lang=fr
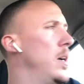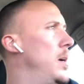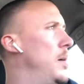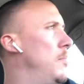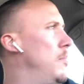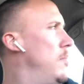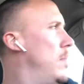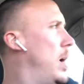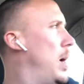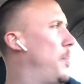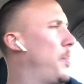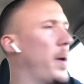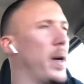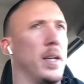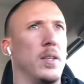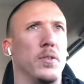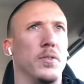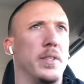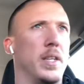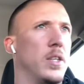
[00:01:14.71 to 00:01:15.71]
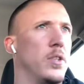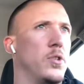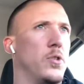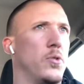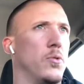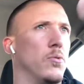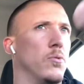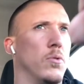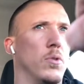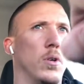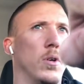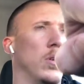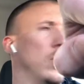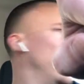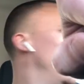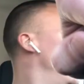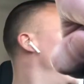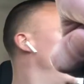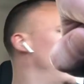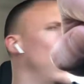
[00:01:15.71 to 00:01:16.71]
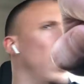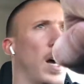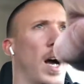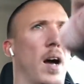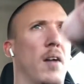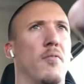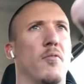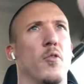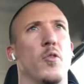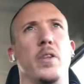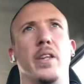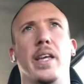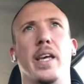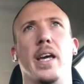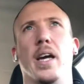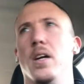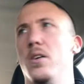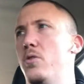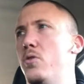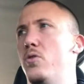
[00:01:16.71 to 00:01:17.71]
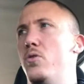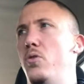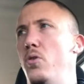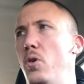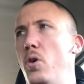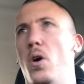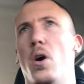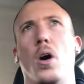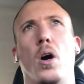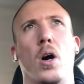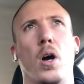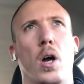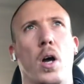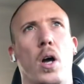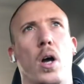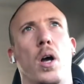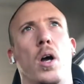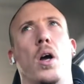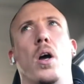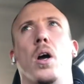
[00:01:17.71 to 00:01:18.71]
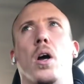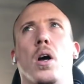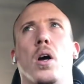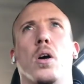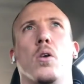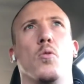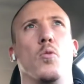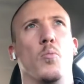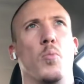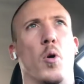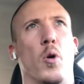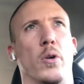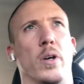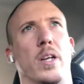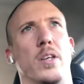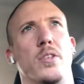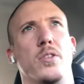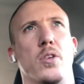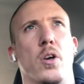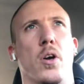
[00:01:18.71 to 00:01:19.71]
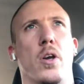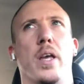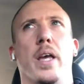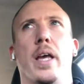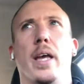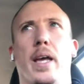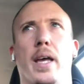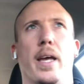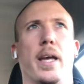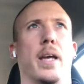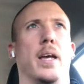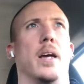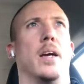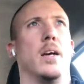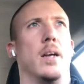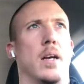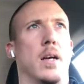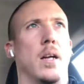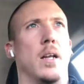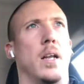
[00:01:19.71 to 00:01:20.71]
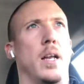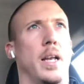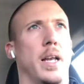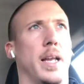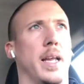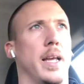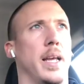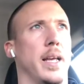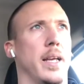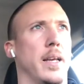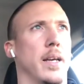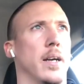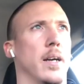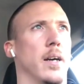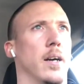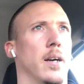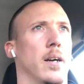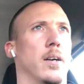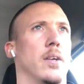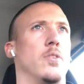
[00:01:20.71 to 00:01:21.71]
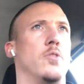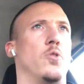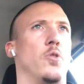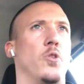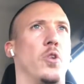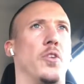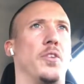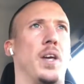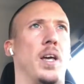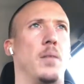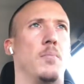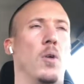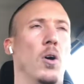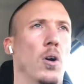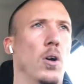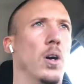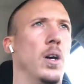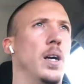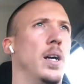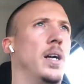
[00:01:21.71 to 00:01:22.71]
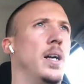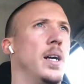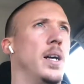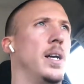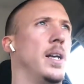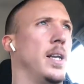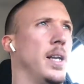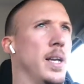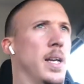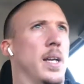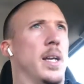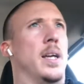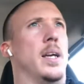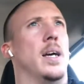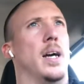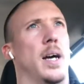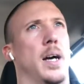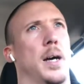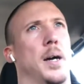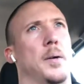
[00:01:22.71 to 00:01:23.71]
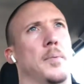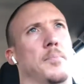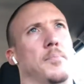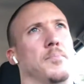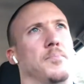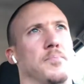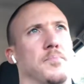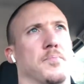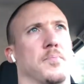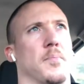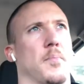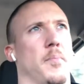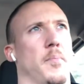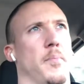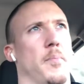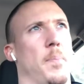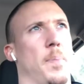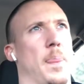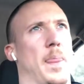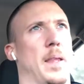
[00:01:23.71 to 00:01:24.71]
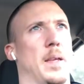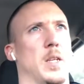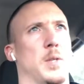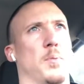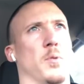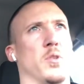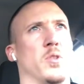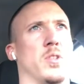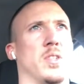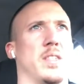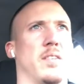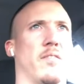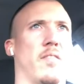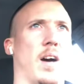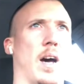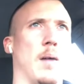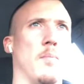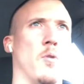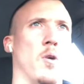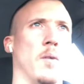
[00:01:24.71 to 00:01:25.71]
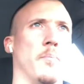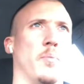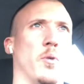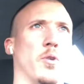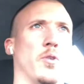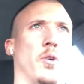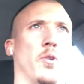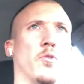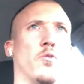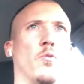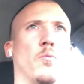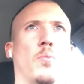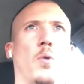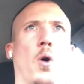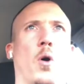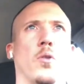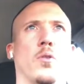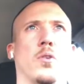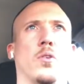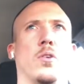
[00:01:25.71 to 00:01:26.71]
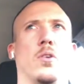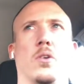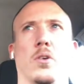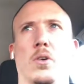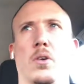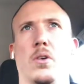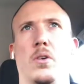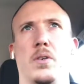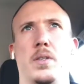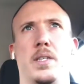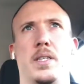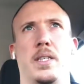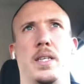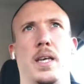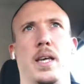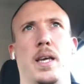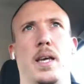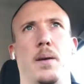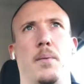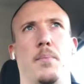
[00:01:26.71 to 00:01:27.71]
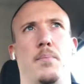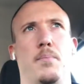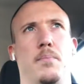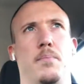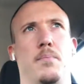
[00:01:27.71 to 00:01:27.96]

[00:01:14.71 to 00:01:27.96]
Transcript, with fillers: ma présentation à venir sur comprendre les seuils et les zones d'entraînement. je pense que c'est vraiment important de comprendre que c'est